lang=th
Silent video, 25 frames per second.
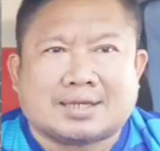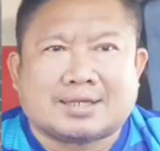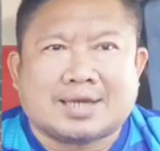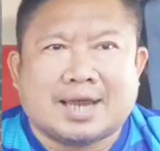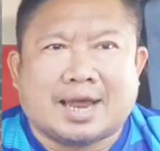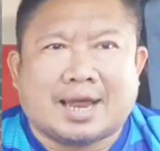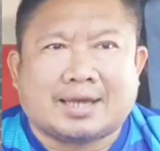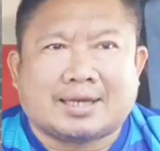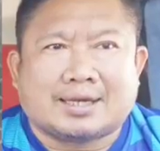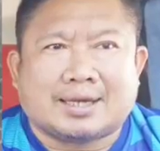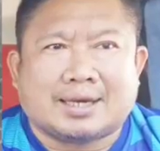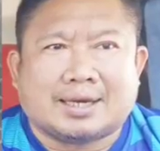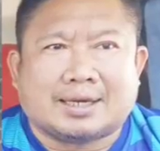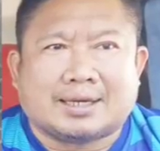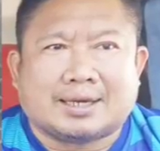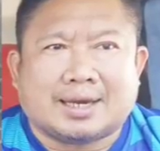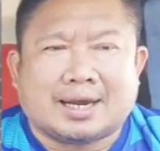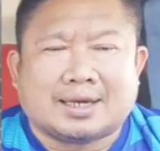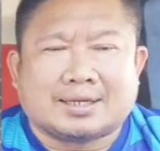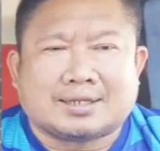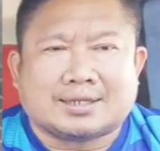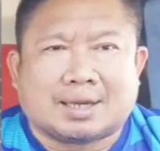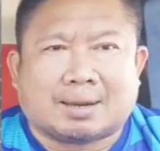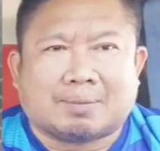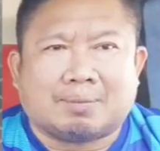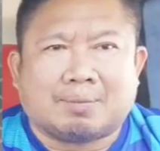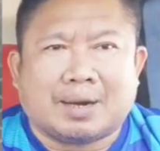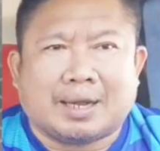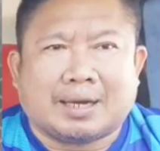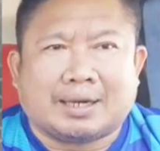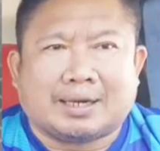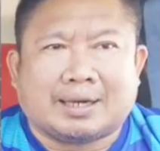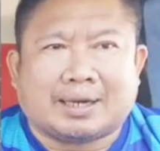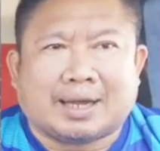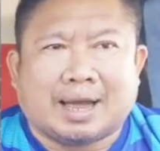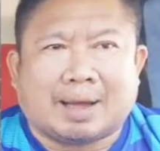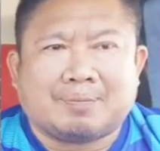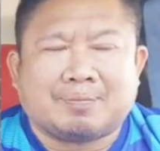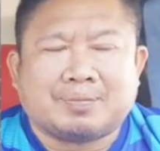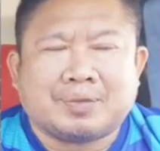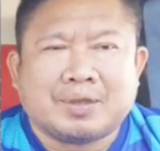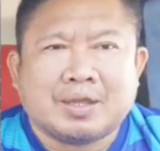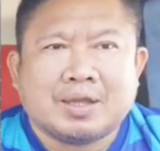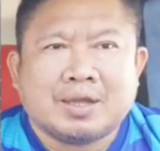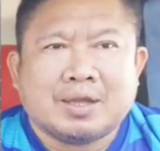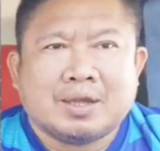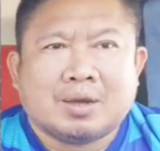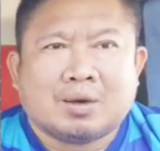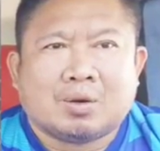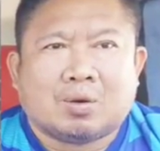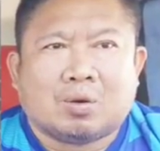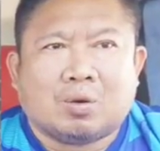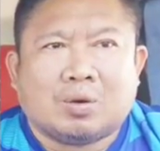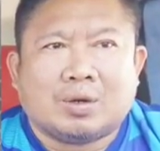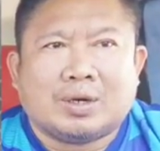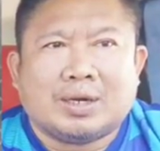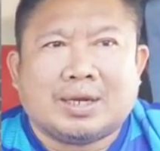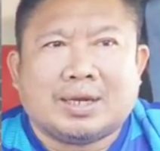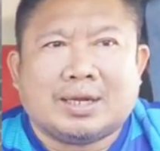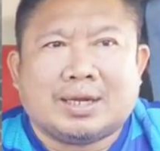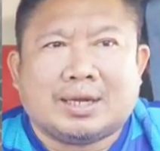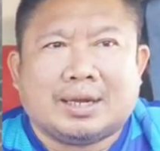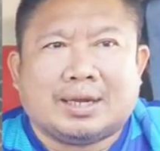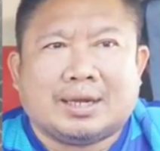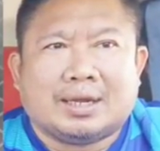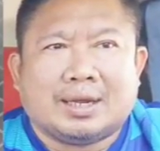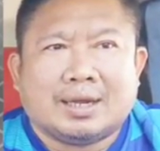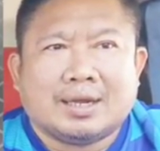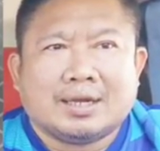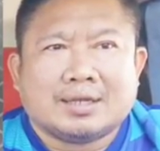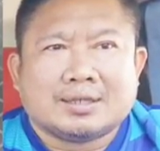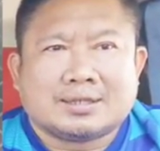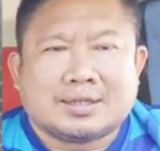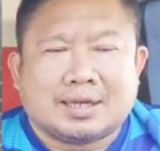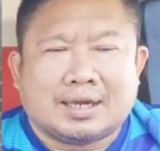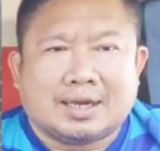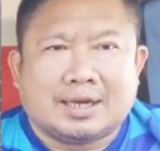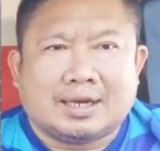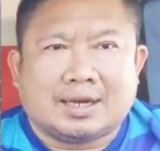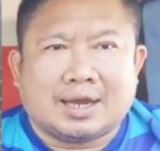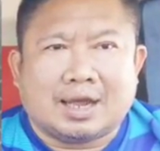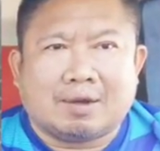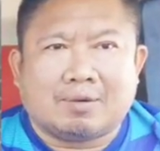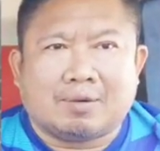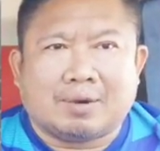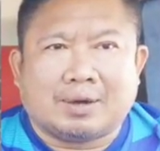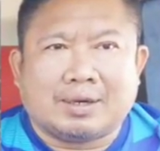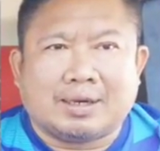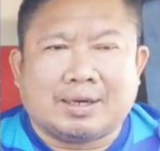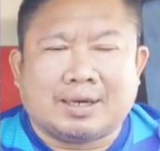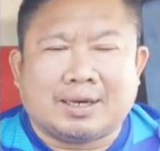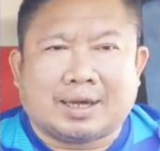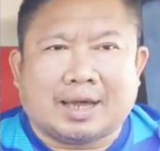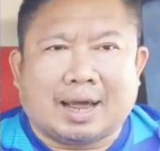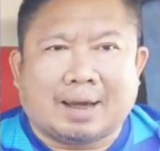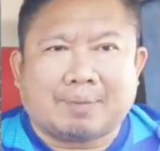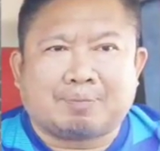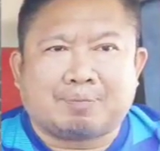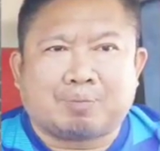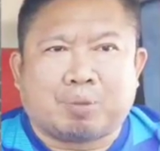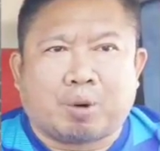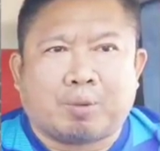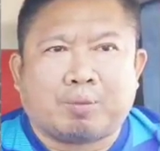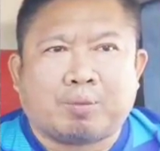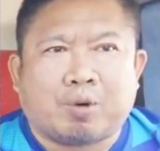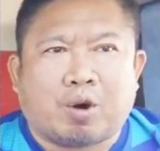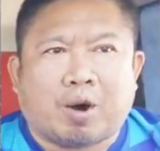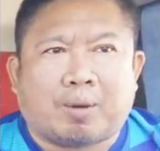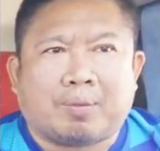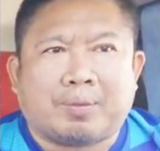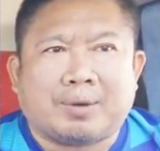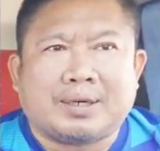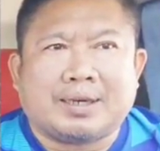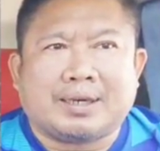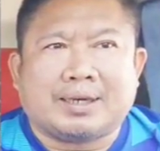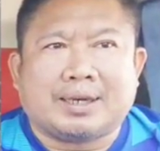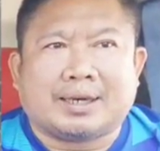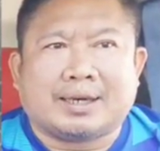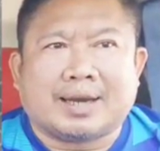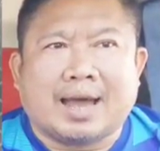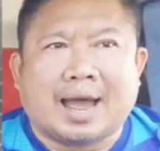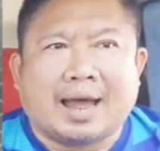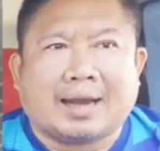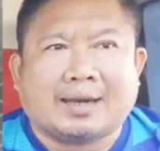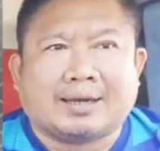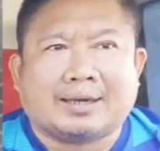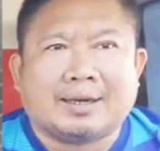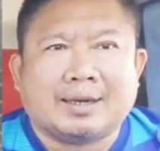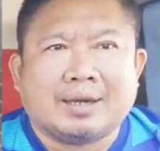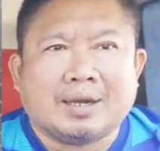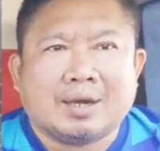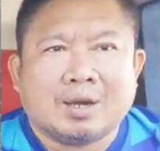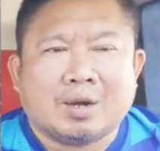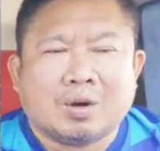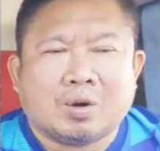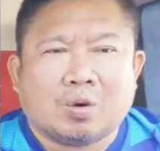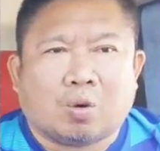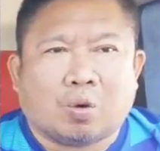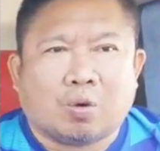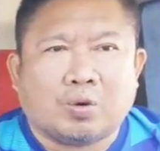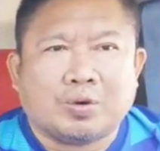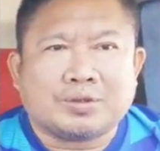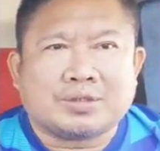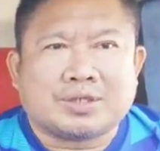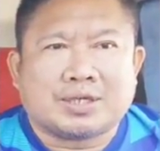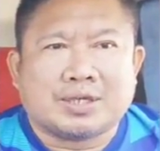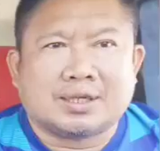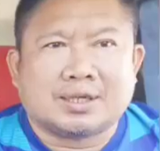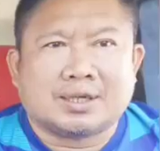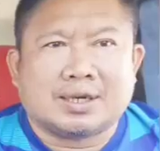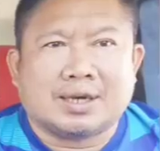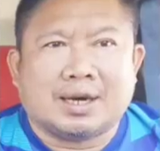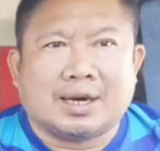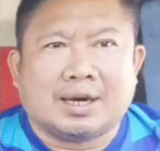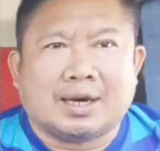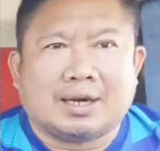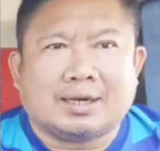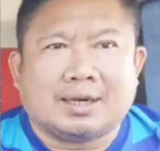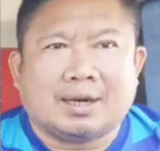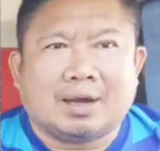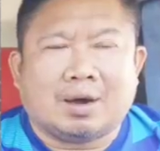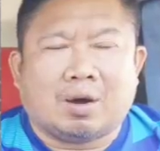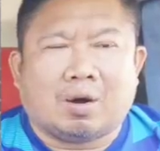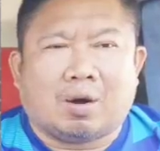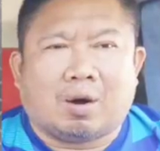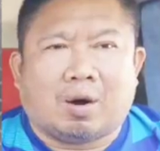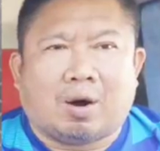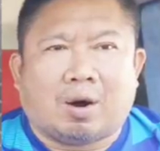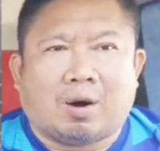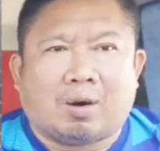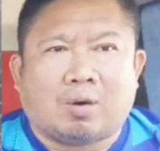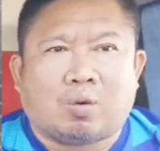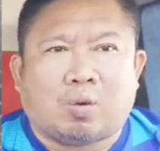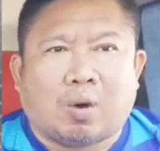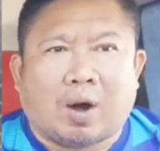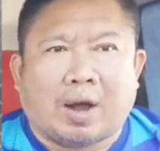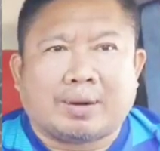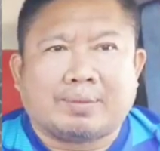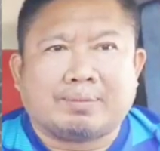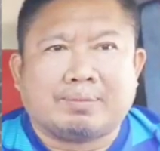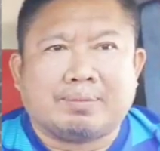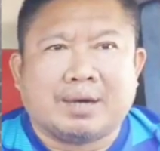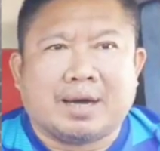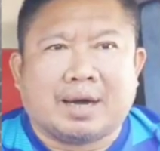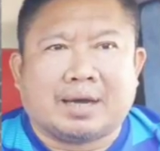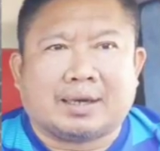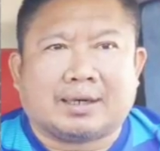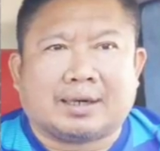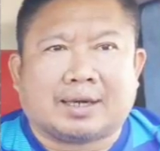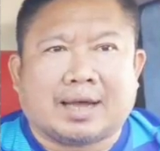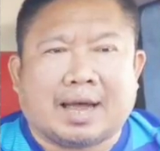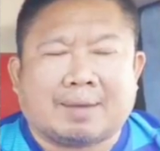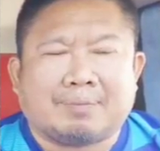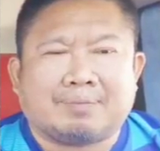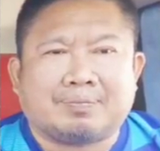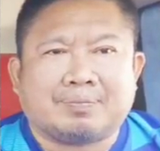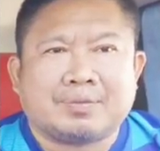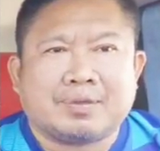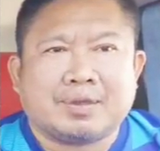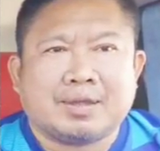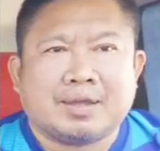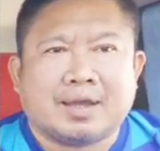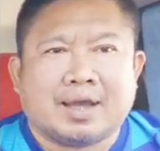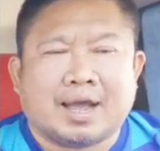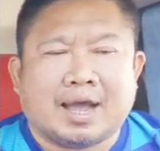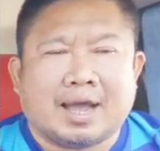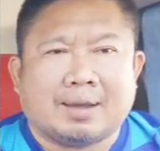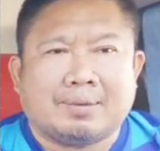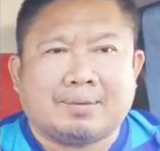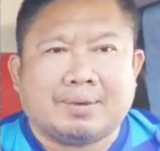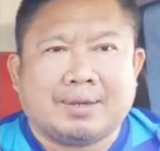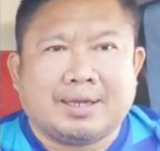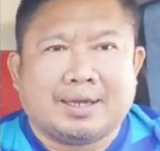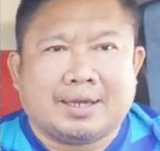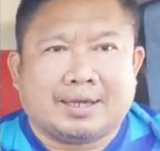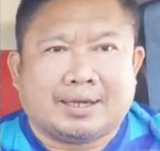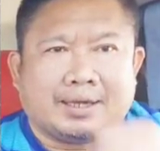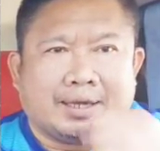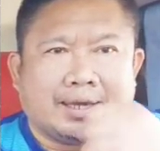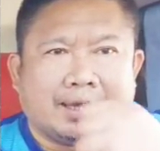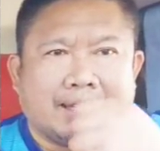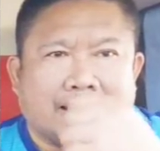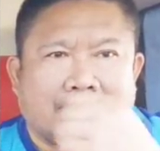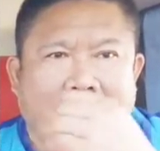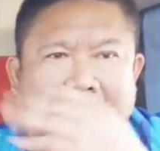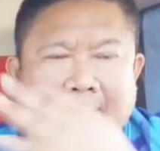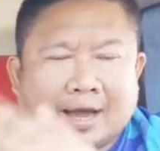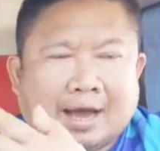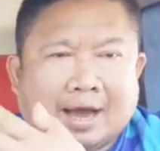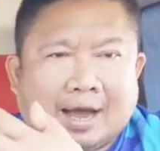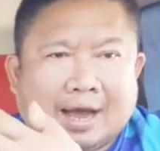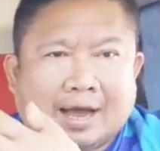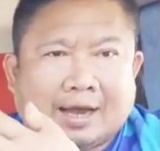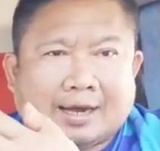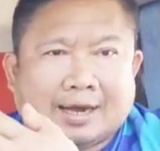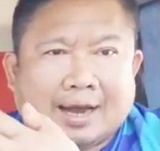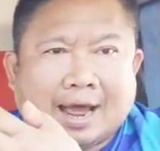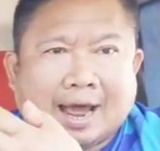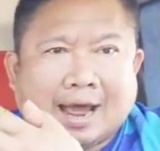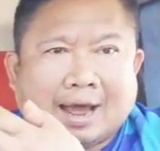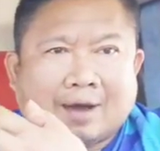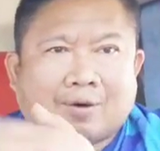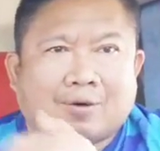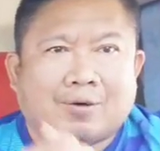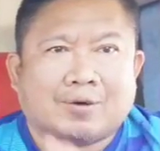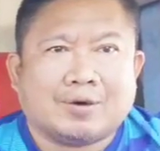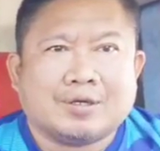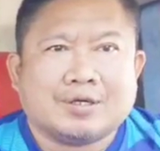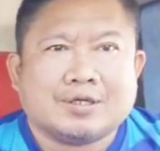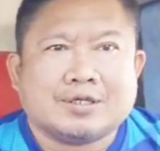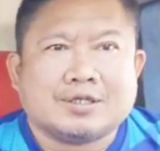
จะแจ้งเกิดได้สำเร็จนะครับ คู่ที่ 4 ในวันนี้นะครับ ผมออกไปที่ทางด้าน ขุนศึกเอิร์ธออกขวัญเมืองนะครับ ให้ไปอีก 5 ดาว